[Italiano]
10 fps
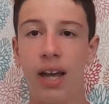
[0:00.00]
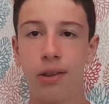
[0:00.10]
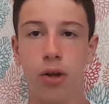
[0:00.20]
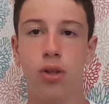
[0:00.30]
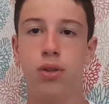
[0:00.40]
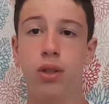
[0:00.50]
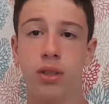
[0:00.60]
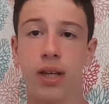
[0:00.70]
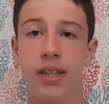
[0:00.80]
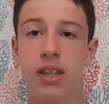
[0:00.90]
ha tolto
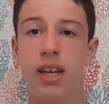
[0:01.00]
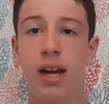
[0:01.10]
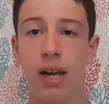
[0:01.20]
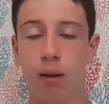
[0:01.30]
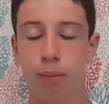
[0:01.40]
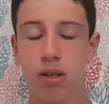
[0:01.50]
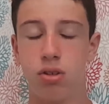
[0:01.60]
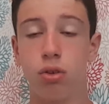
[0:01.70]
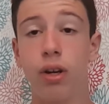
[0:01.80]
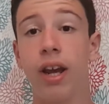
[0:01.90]
gli iscritti alle
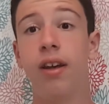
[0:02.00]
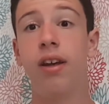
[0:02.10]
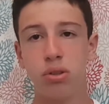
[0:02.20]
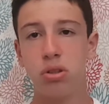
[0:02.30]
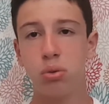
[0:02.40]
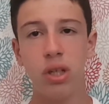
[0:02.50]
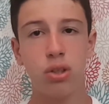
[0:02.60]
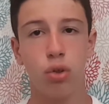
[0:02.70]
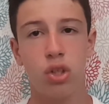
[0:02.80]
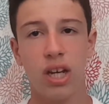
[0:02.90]
persone E questo qui
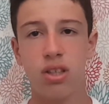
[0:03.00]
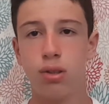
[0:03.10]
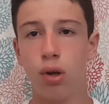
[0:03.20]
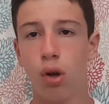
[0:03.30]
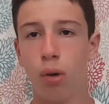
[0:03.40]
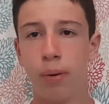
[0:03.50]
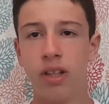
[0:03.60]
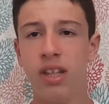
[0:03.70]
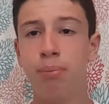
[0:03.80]
è successo